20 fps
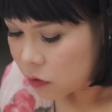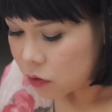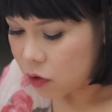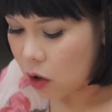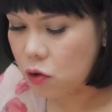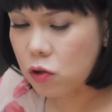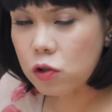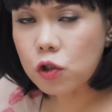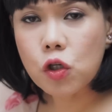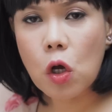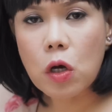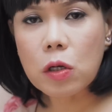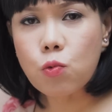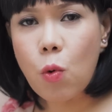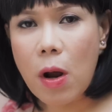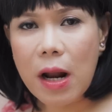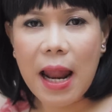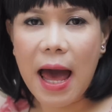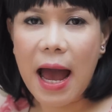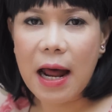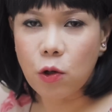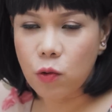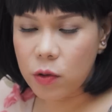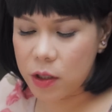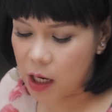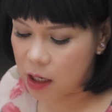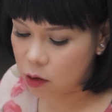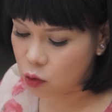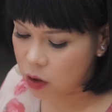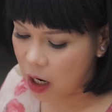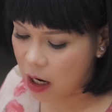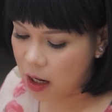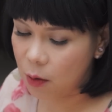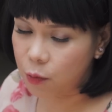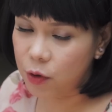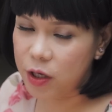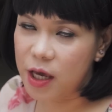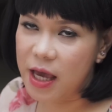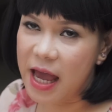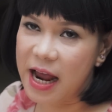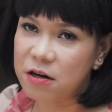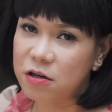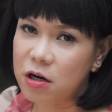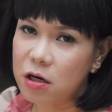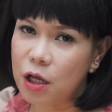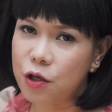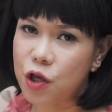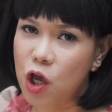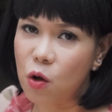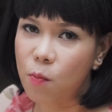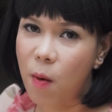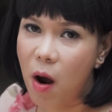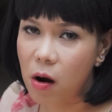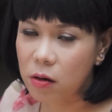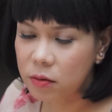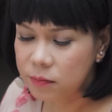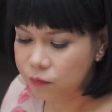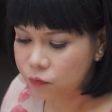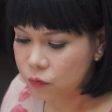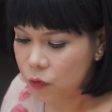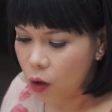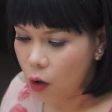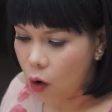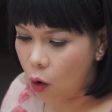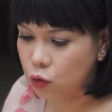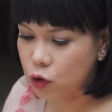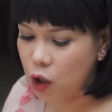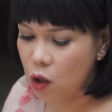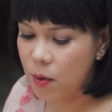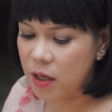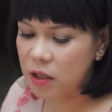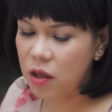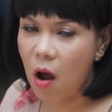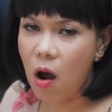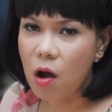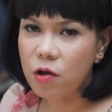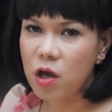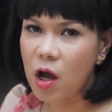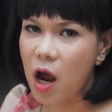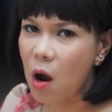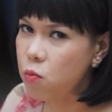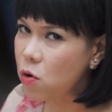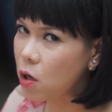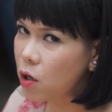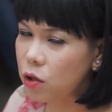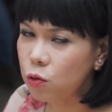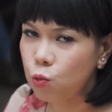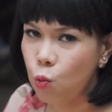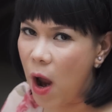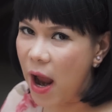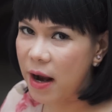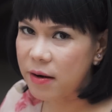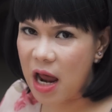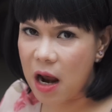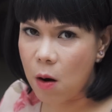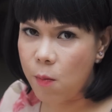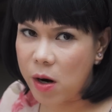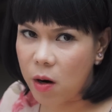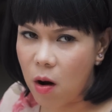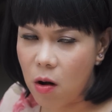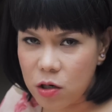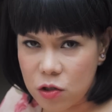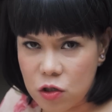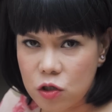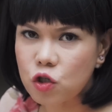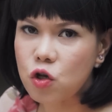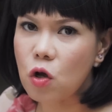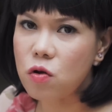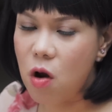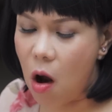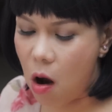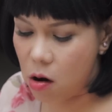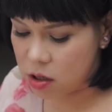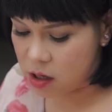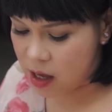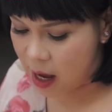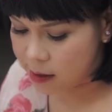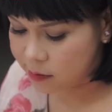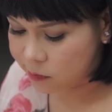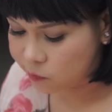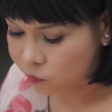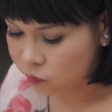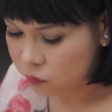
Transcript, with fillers: Có nước sốt quá lạ luôn quý vị, tôi nghĩ là quý vị ăn rất là nhiều món hủ tiếu Mỹ Tho nhưng không có cái quán nào mà có cái nước sốt ngon như vậy.